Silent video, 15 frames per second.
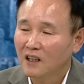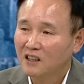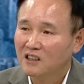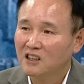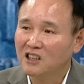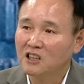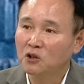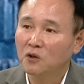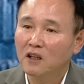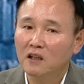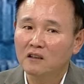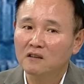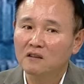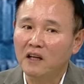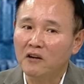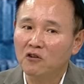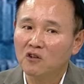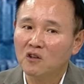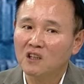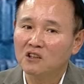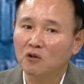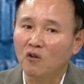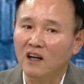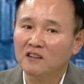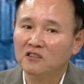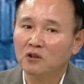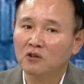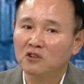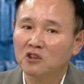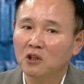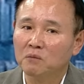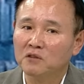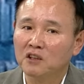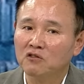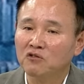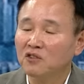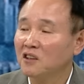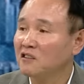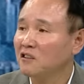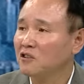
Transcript: 기존의 그 내연기관차 완성차 업체들 중에서